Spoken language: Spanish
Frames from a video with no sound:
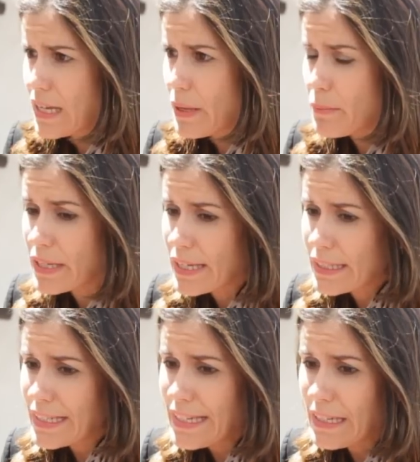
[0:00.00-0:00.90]
en
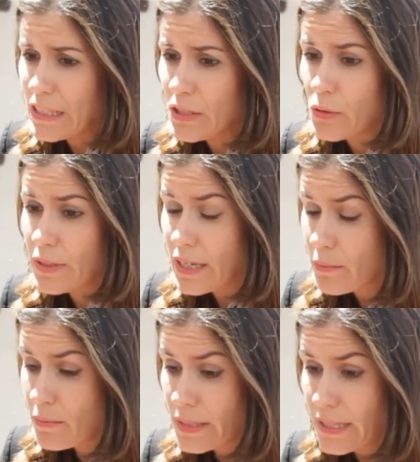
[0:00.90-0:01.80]
Viena, en
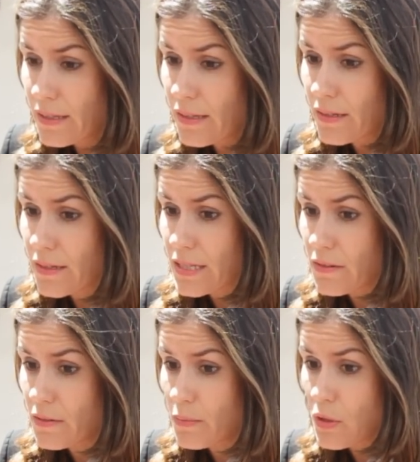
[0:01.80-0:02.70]
noviembre,
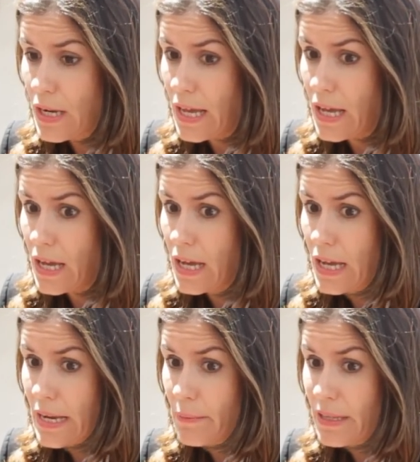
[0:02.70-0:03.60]
recibimos
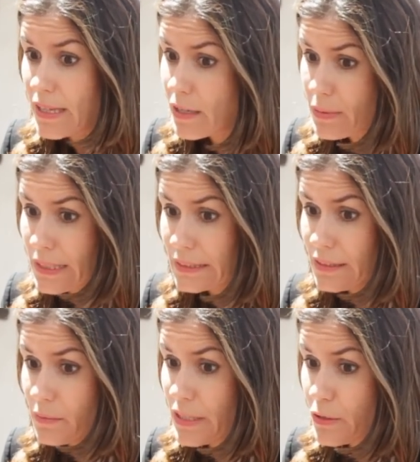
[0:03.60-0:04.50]
la, la medalla de
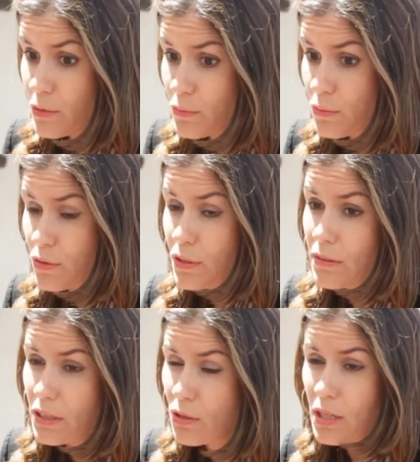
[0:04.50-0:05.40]
plata, el mayor concurso
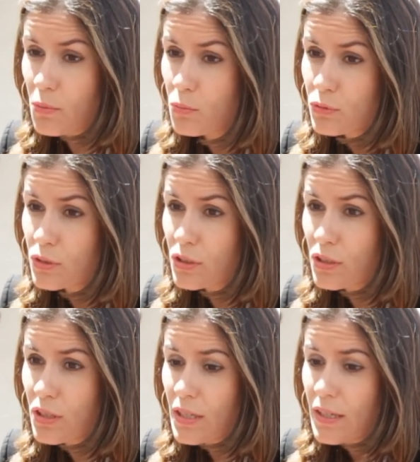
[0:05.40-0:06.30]
de vinos del
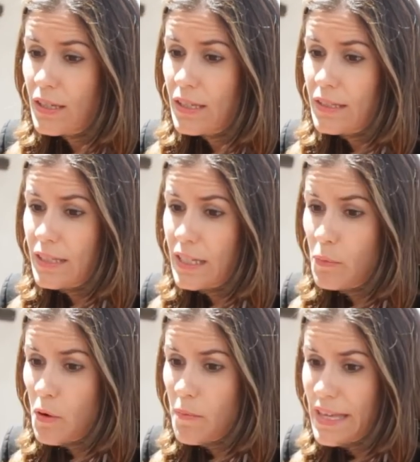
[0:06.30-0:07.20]
mundo.
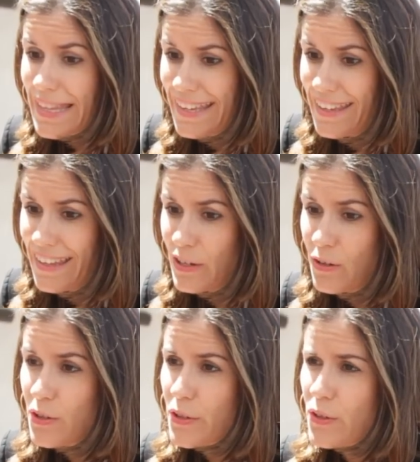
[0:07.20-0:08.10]
Tenemos medalla de
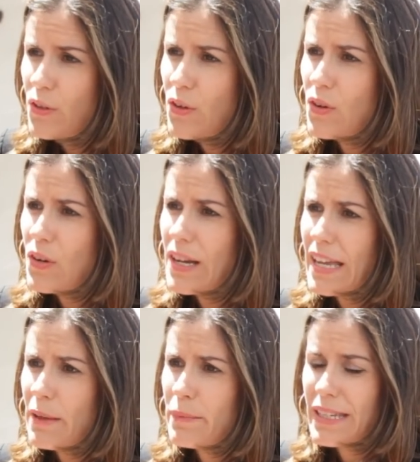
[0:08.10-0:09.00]
oro
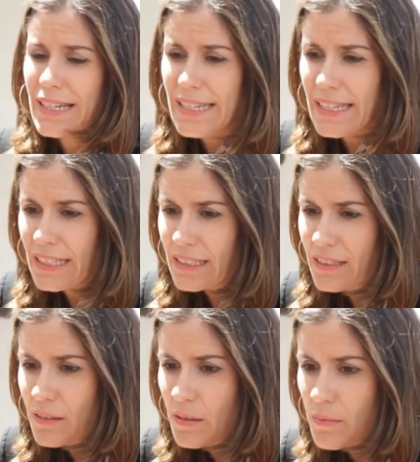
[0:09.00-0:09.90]
en
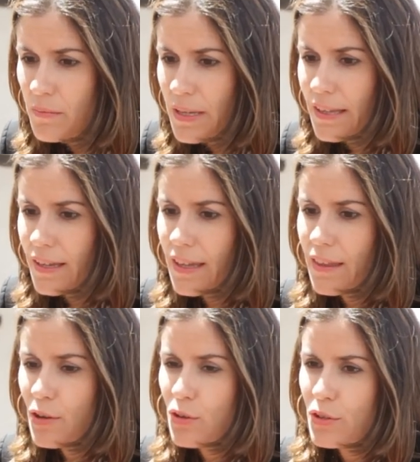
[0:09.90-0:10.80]
Berlín, medalla
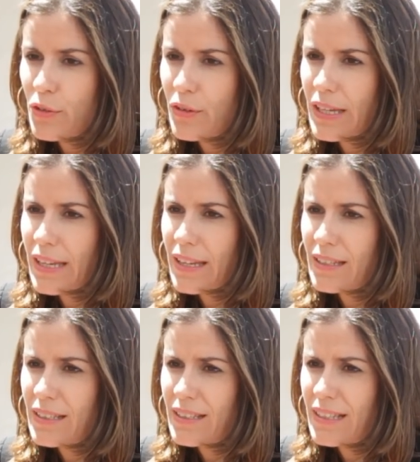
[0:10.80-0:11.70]
de oro
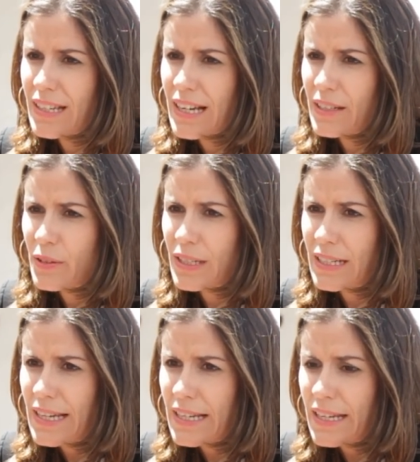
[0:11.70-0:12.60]
en
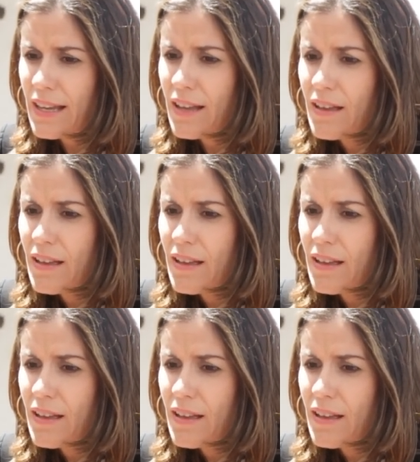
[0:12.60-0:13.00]
Agrocanarias